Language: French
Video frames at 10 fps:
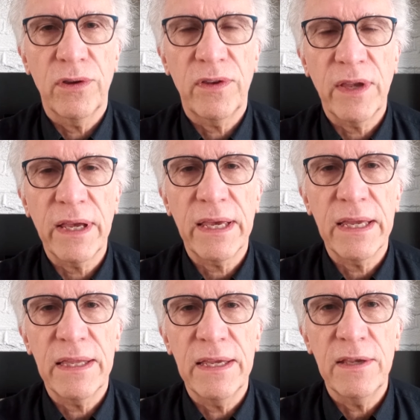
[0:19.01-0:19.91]

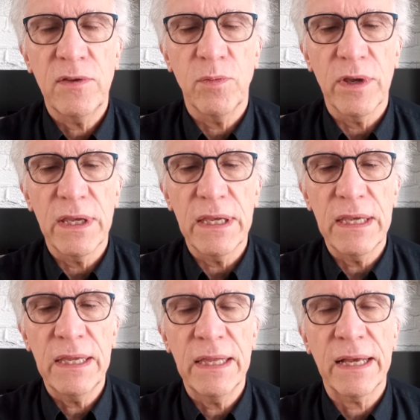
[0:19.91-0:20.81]
syncrétisme
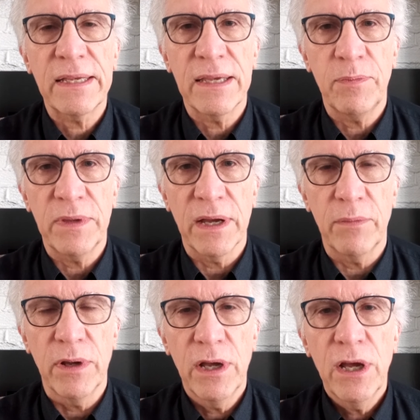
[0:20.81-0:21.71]
inacceptable.